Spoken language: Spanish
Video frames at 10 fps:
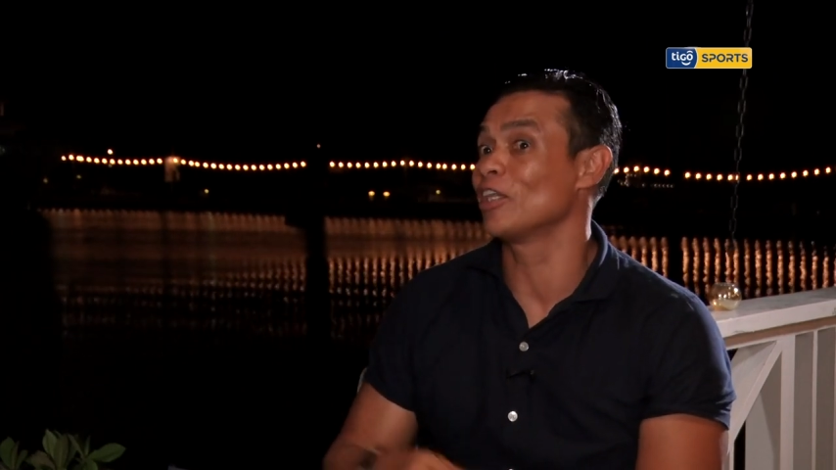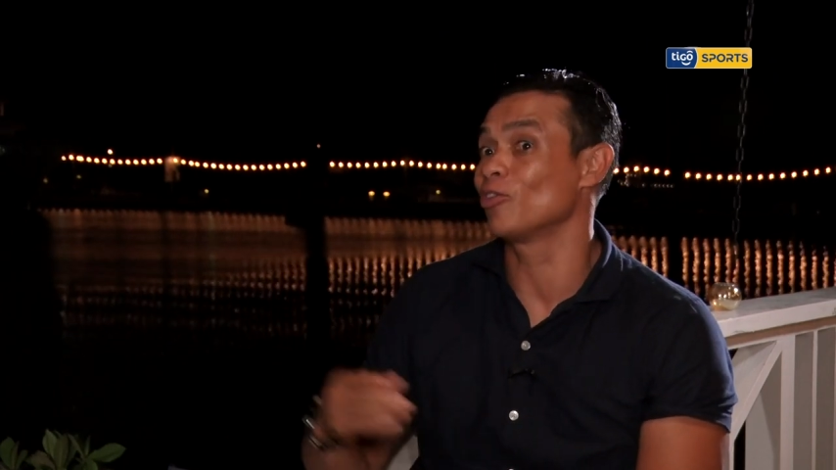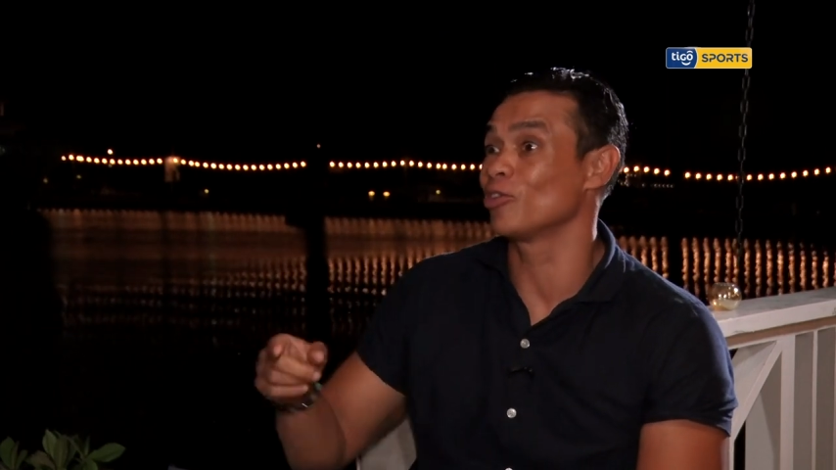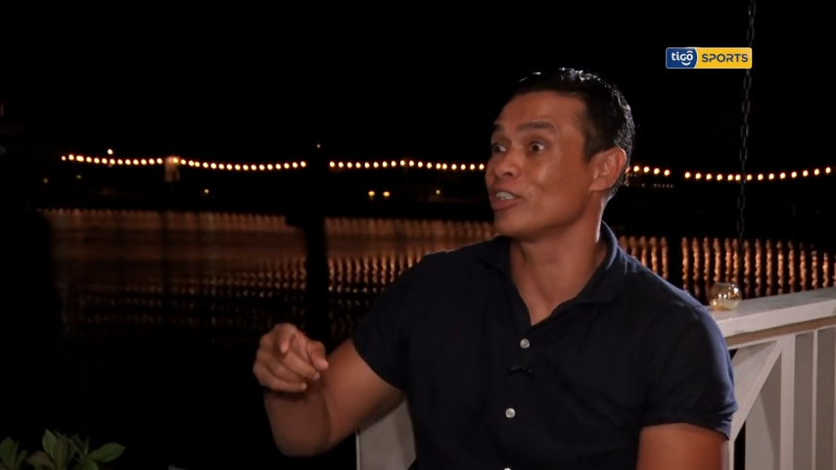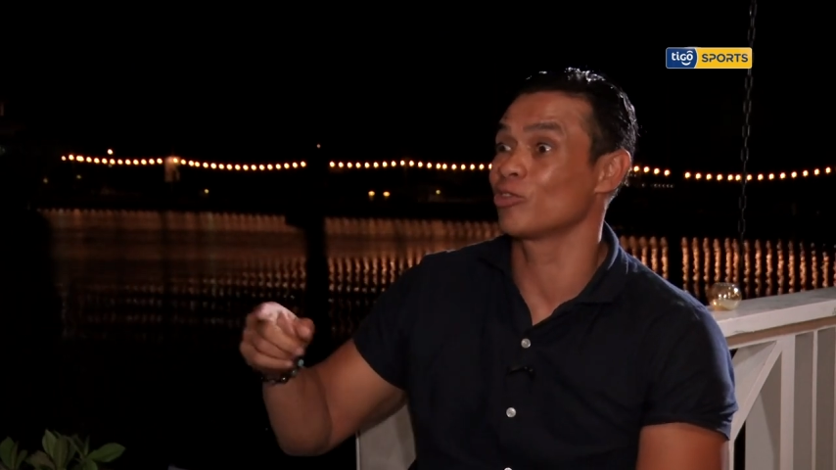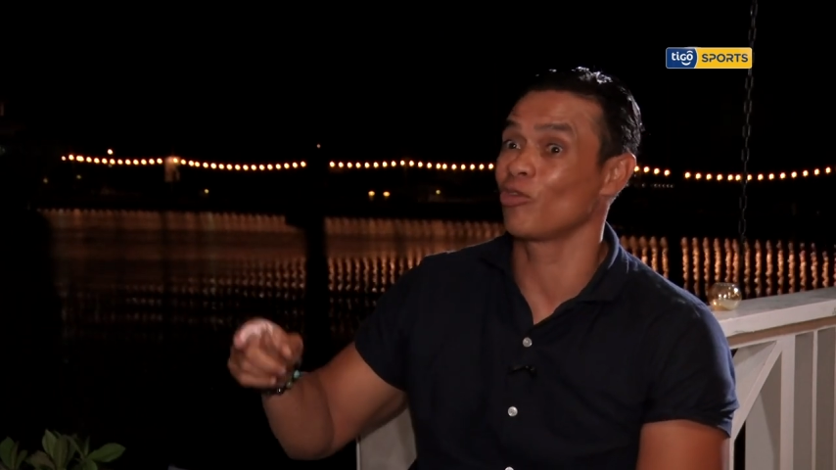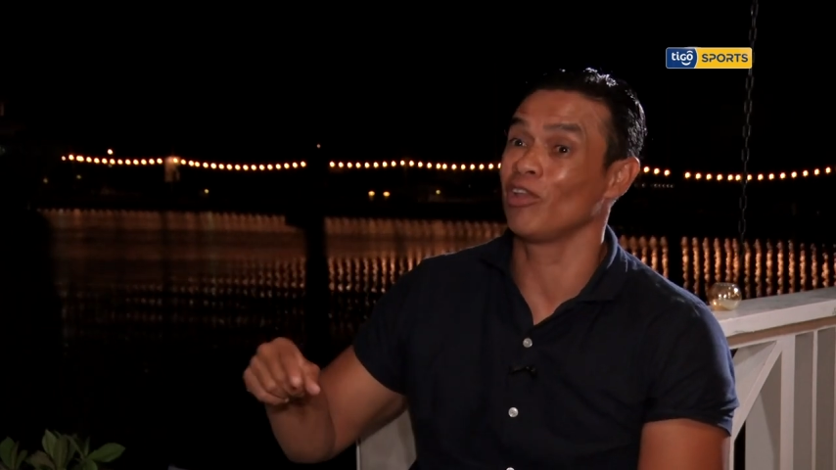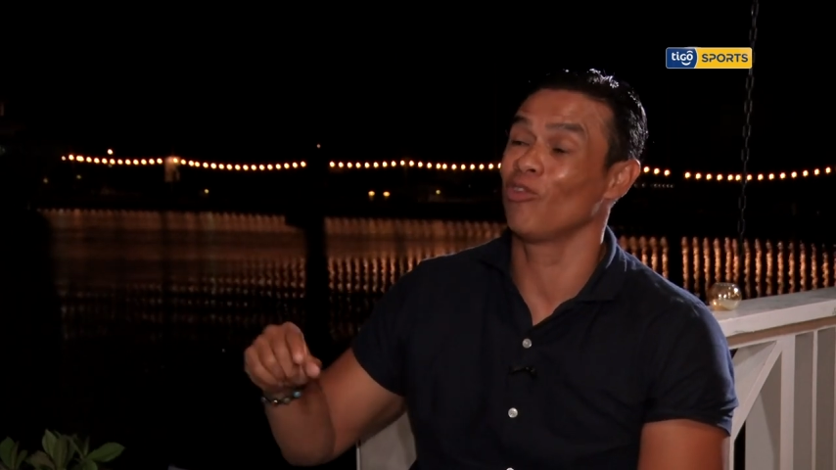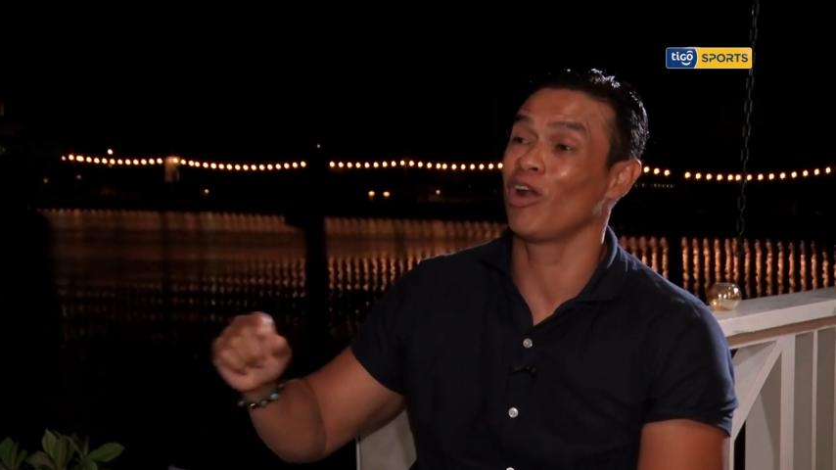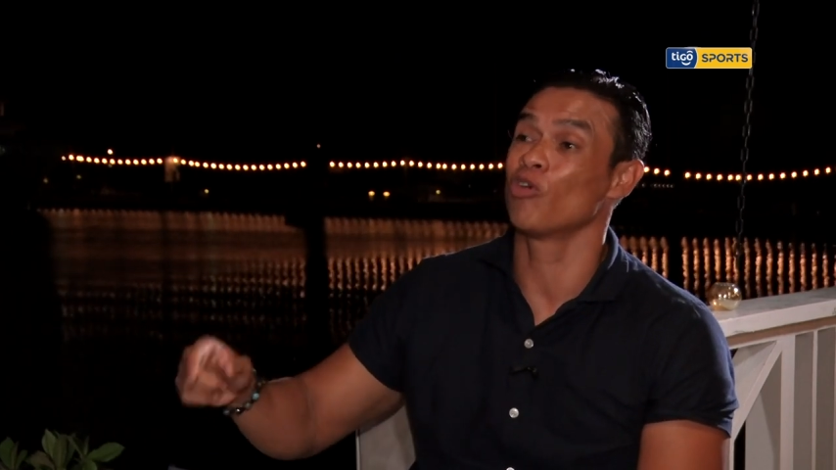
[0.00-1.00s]
Entonces,
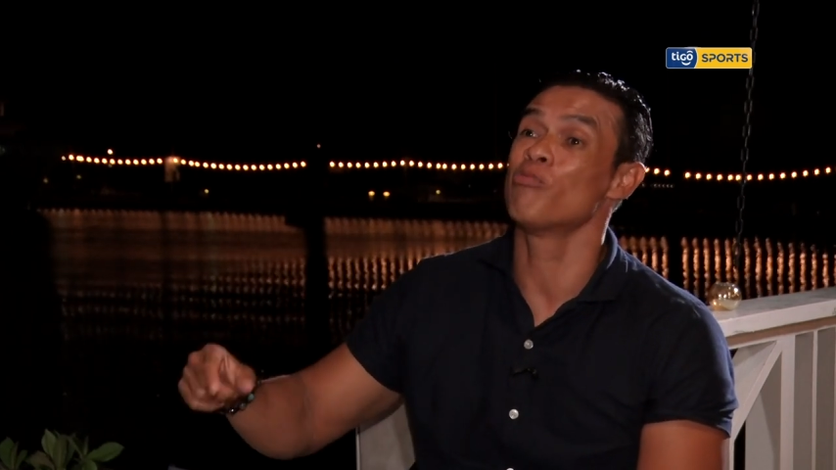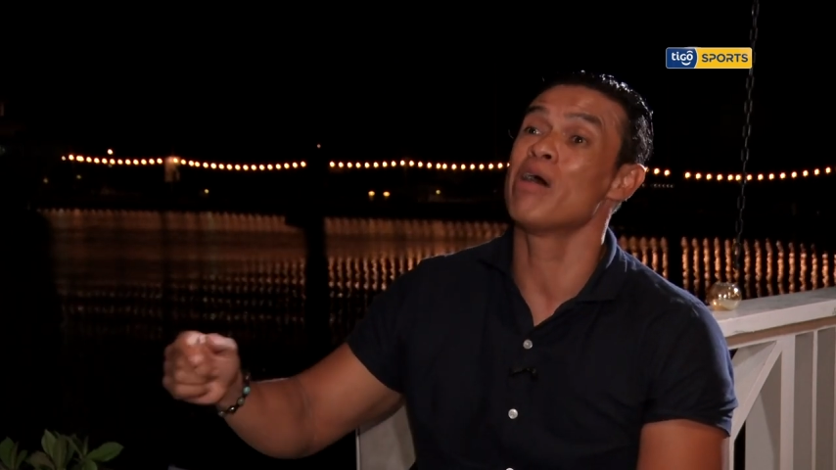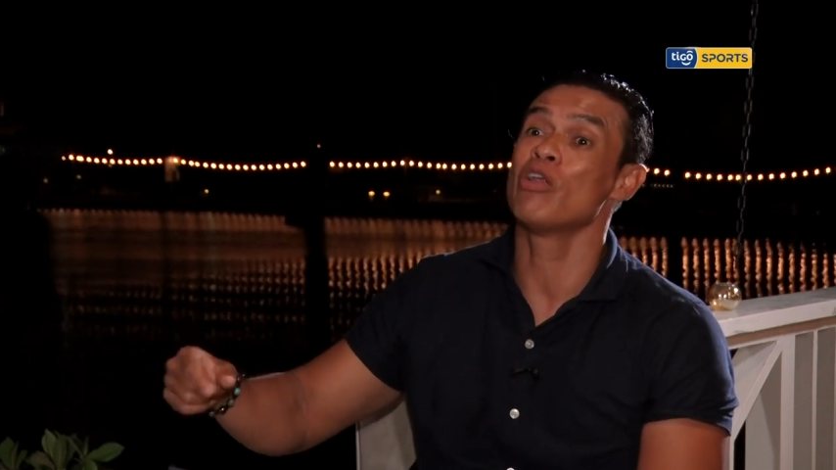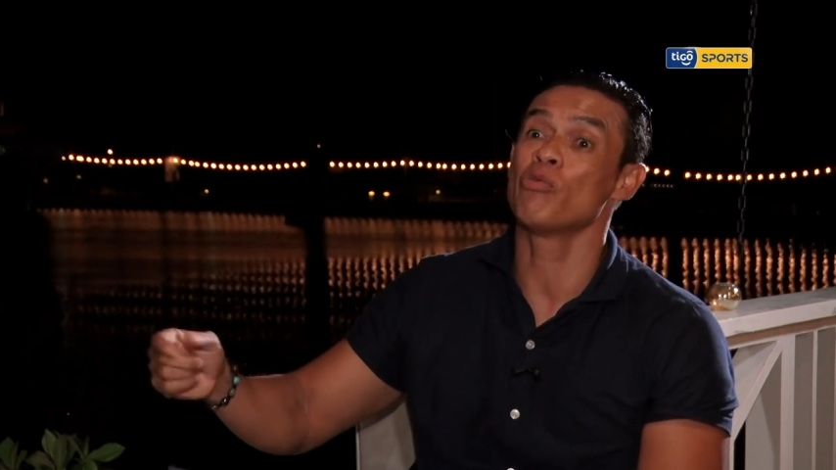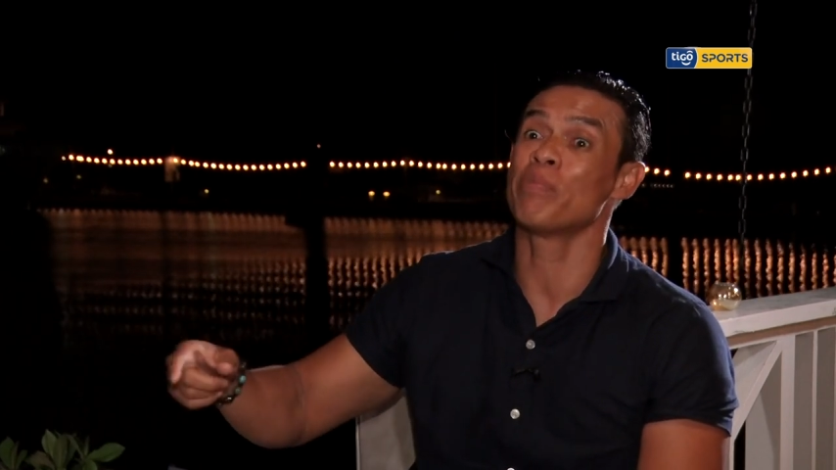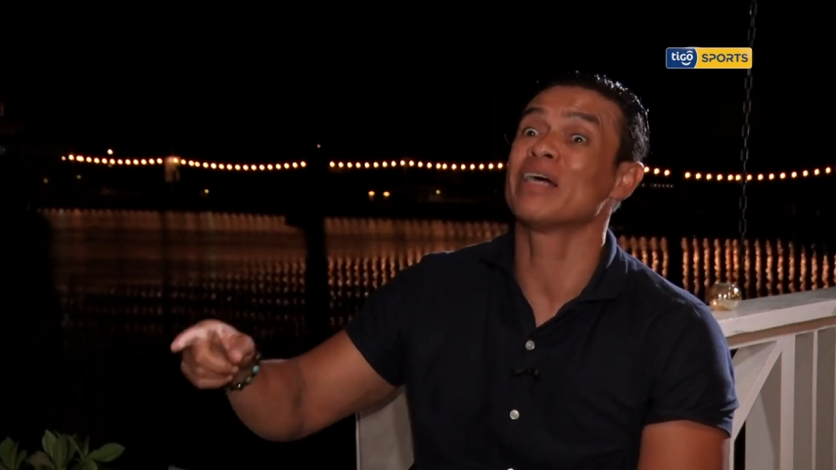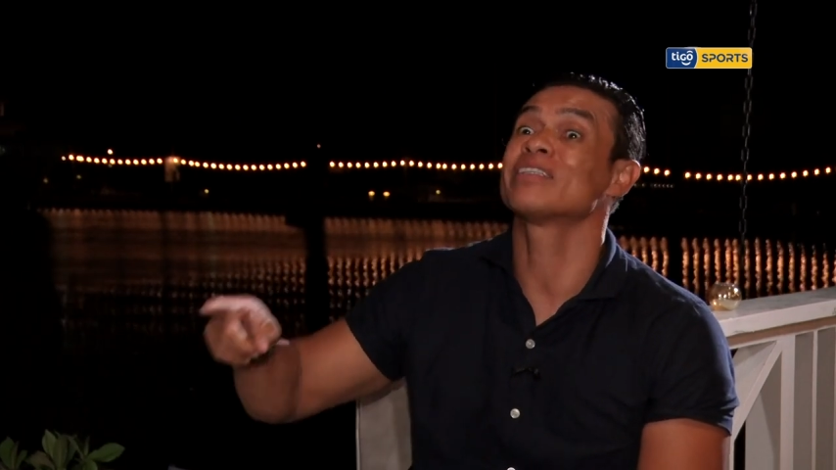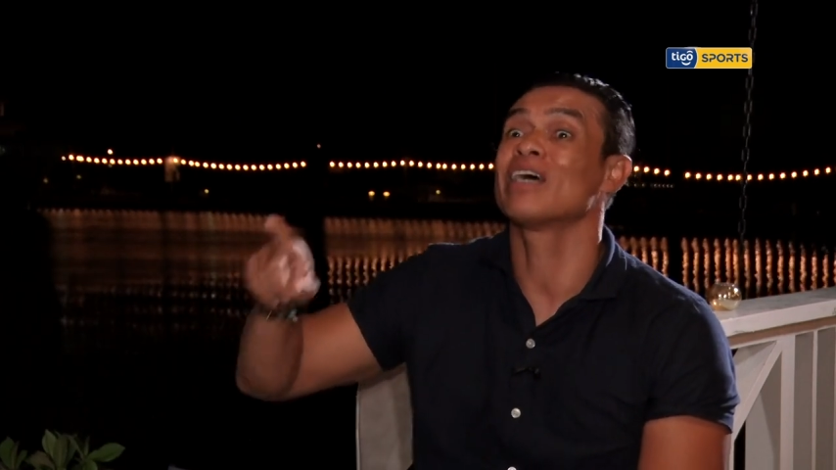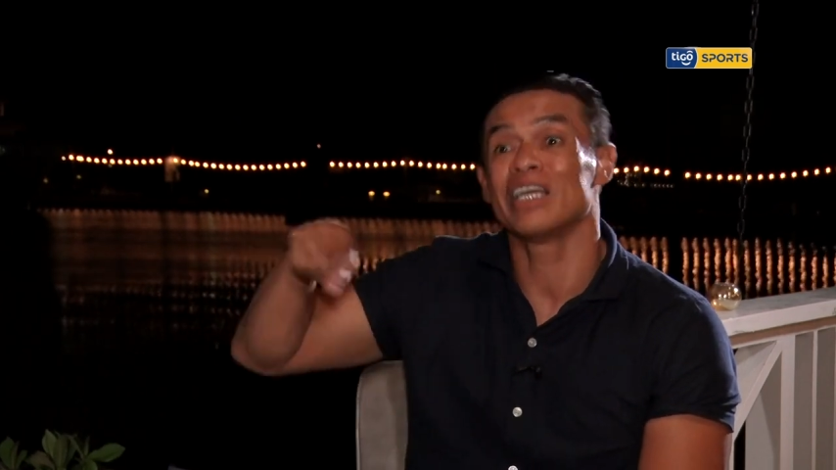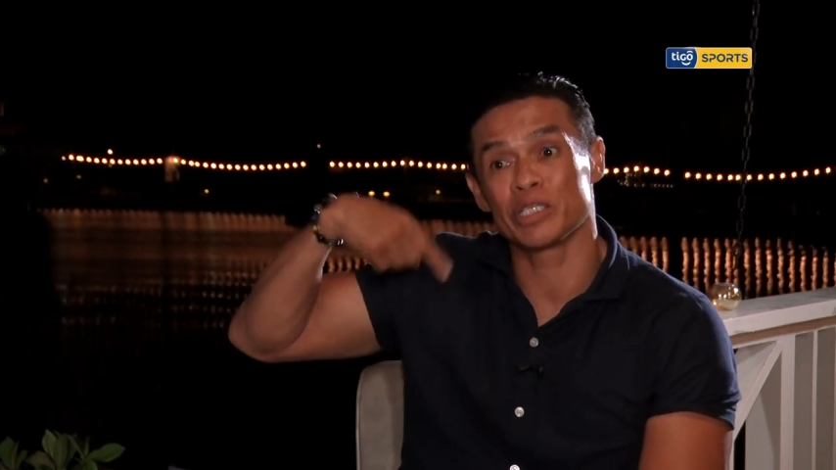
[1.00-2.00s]
cuando algo malo pasa